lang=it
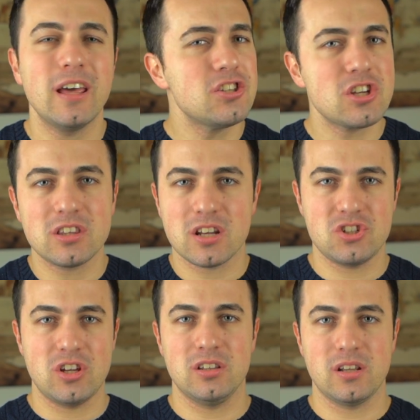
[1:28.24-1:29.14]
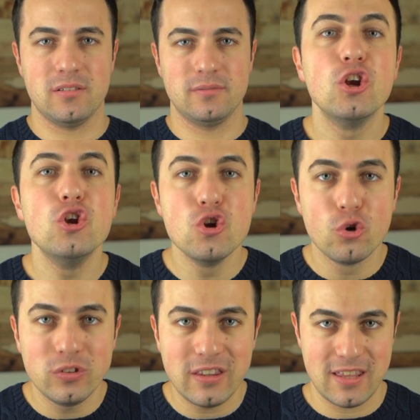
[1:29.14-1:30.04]
eccetera, eccetera.
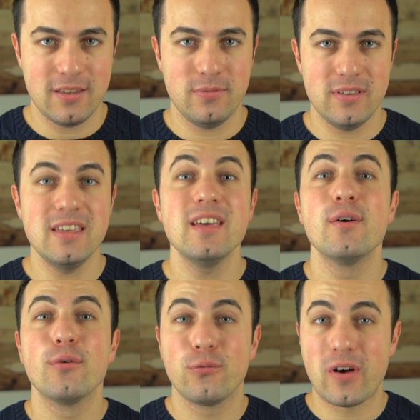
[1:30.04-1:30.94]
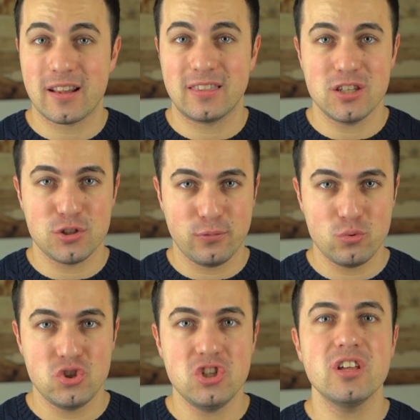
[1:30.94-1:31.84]
Non devi farti
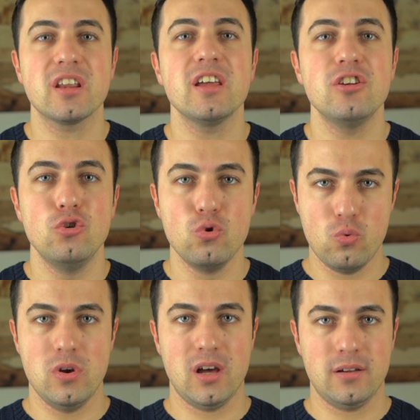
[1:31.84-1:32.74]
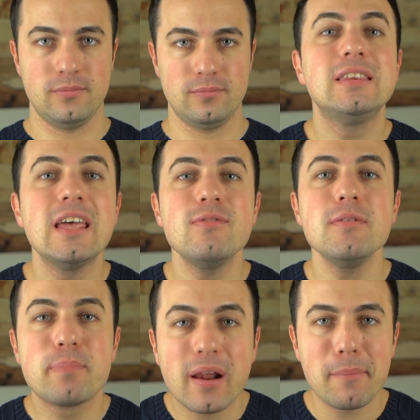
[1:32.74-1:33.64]
sfuggire nulla.
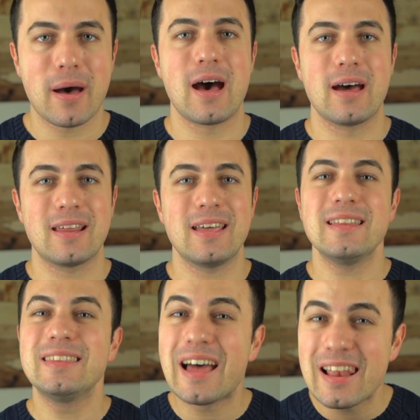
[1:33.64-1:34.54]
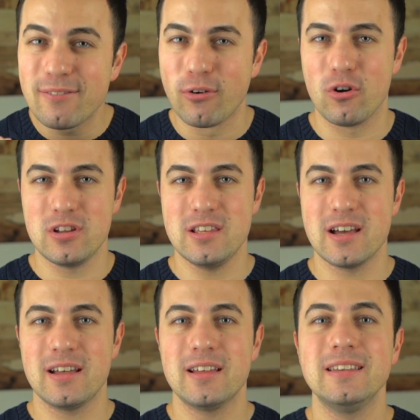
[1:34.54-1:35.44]
Devi bramare dalla
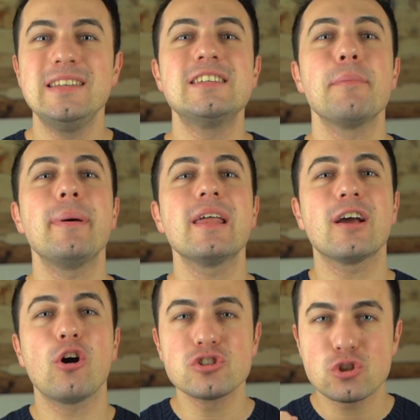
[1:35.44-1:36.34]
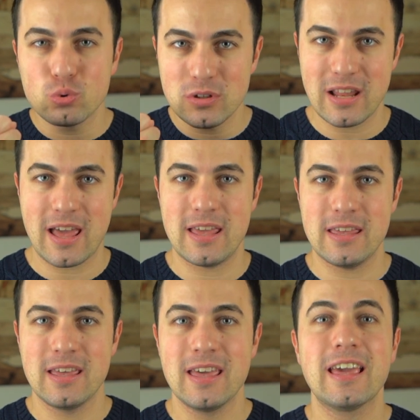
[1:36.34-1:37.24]
voglia di sapere cose su di
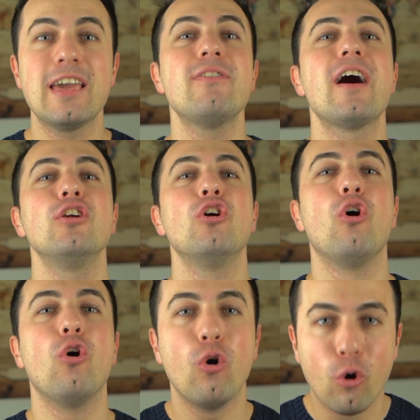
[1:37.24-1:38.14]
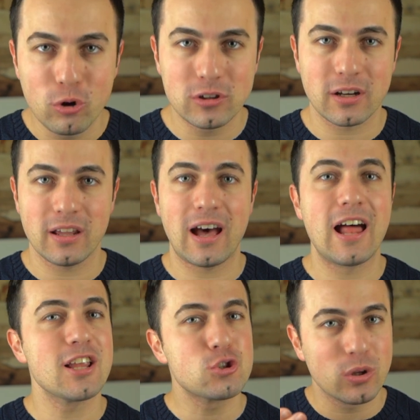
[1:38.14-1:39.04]
lei che vanno oltre
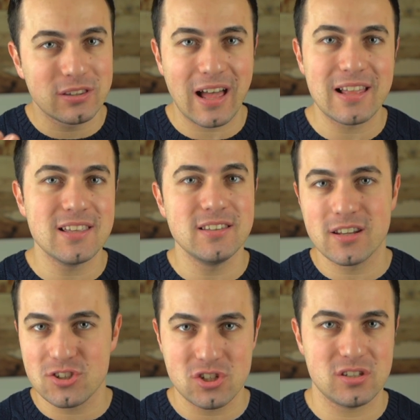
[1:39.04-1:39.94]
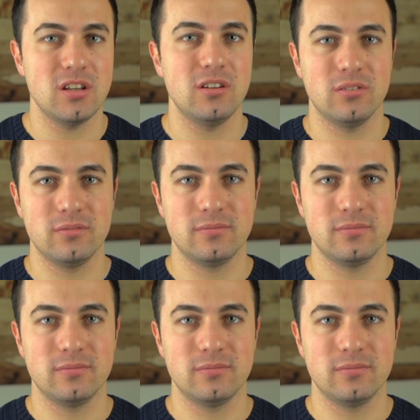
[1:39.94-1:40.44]
alla sua taglia di reggiseno.